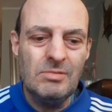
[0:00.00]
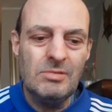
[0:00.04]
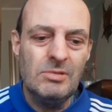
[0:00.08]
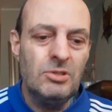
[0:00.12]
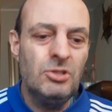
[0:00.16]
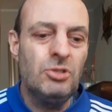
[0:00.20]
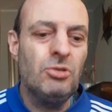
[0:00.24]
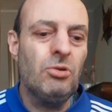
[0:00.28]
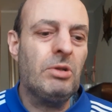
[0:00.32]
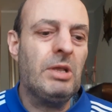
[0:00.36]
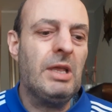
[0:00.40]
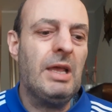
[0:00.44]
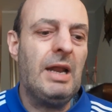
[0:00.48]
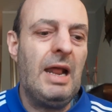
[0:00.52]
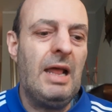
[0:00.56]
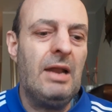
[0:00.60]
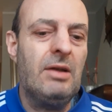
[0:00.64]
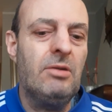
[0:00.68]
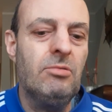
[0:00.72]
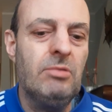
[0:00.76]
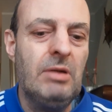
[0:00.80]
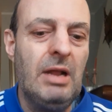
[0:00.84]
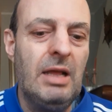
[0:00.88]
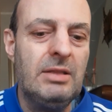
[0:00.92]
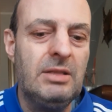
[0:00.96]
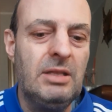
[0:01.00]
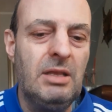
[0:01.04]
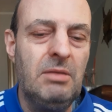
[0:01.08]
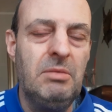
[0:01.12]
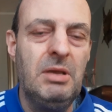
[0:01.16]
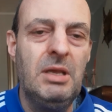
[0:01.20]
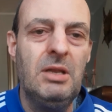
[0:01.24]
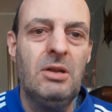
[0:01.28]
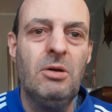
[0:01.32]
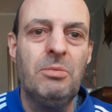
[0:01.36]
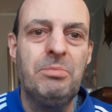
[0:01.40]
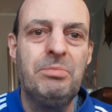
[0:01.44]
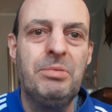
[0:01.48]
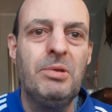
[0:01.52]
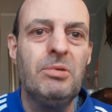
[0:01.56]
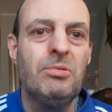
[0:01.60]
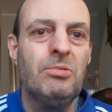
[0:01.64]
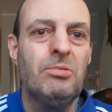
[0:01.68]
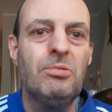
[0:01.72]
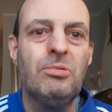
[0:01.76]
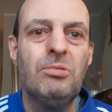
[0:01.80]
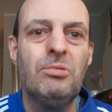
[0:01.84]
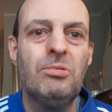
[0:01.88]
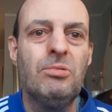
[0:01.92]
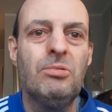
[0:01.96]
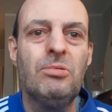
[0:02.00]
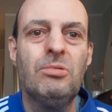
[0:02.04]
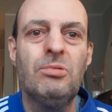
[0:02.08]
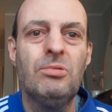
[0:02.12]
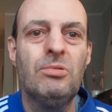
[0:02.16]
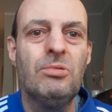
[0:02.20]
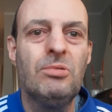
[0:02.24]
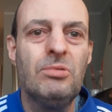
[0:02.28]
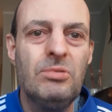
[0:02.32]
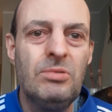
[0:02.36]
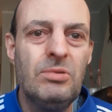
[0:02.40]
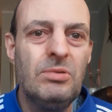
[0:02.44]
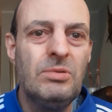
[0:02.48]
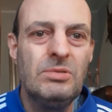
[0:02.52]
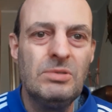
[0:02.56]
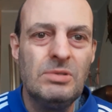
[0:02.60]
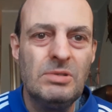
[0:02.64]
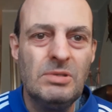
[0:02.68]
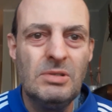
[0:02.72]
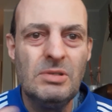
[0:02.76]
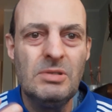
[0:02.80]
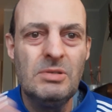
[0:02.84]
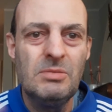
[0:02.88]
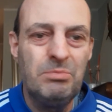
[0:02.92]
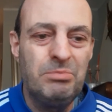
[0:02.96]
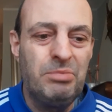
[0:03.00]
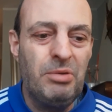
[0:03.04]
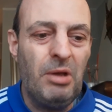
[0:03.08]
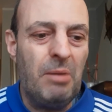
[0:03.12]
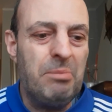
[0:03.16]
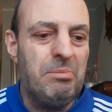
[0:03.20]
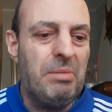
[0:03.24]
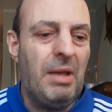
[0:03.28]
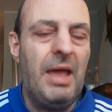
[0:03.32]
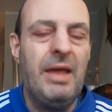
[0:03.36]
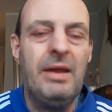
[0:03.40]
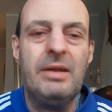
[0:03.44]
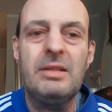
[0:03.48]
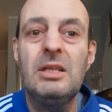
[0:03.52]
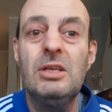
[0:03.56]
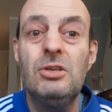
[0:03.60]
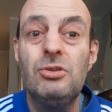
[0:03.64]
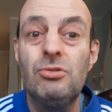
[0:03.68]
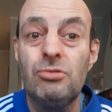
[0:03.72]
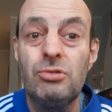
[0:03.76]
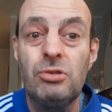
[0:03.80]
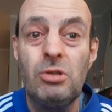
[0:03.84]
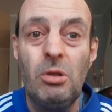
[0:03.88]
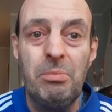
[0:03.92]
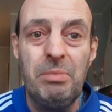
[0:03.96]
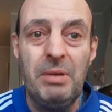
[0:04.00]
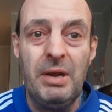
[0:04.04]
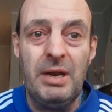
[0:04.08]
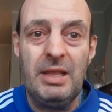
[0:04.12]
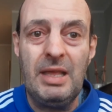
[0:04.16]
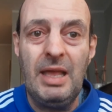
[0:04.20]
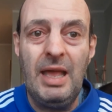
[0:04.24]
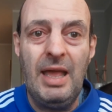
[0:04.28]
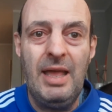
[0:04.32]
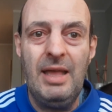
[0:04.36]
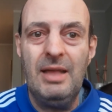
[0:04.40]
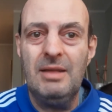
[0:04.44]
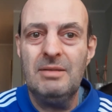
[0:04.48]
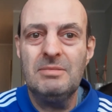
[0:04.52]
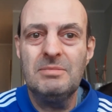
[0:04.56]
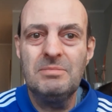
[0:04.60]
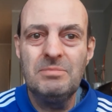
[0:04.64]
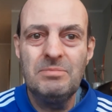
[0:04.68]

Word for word: giocheranno un attimino più, più aperti giusto perché